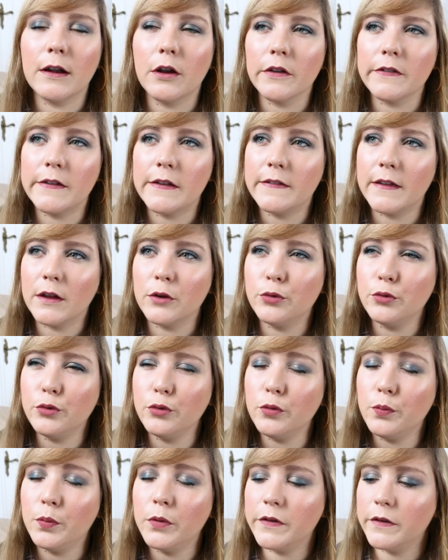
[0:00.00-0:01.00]
Alors c'est un
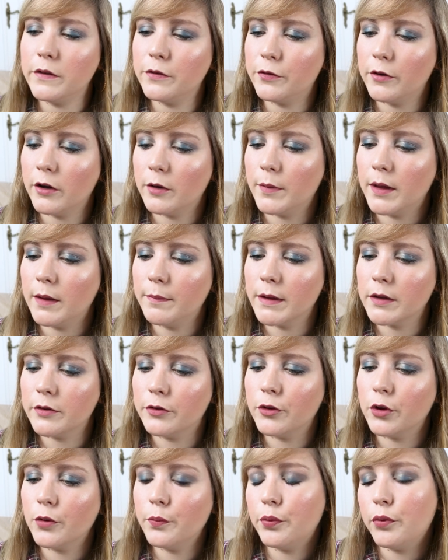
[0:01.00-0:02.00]
tout petit format
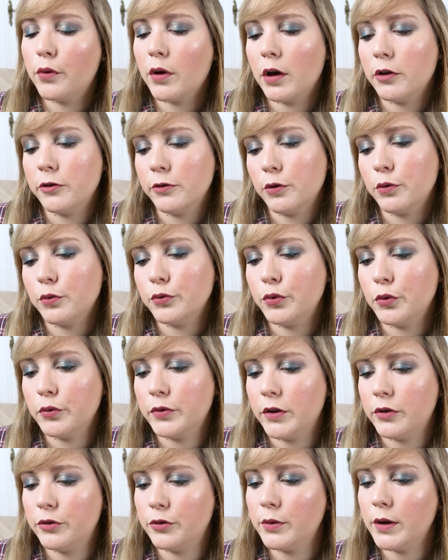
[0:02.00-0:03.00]
maintenant pour un
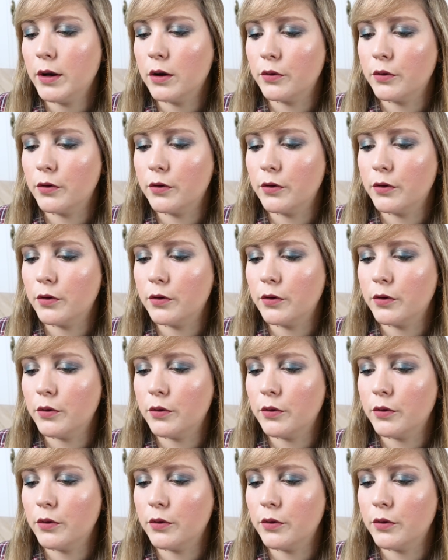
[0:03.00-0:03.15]
contour des yeux,